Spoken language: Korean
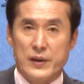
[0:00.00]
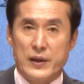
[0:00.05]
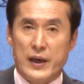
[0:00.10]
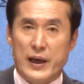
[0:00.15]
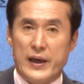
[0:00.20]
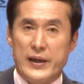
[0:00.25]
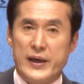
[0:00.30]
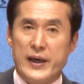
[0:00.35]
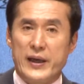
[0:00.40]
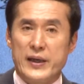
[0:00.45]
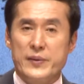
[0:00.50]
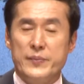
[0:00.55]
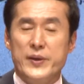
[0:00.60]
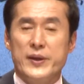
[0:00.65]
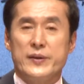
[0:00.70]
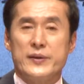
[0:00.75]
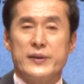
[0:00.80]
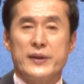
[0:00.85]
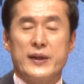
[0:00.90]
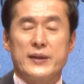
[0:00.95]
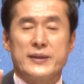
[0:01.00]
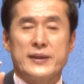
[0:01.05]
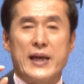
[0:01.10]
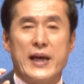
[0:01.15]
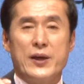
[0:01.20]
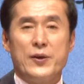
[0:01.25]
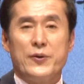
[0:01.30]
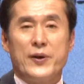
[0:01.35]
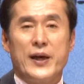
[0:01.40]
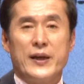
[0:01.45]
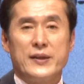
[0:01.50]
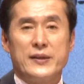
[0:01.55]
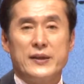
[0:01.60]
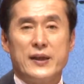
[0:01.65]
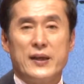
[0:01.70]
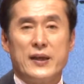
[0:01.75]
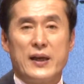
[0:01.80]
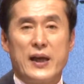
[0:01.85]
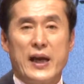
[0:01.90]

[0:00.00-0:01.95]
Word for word: 하나님이 어떻게 사용하느냐,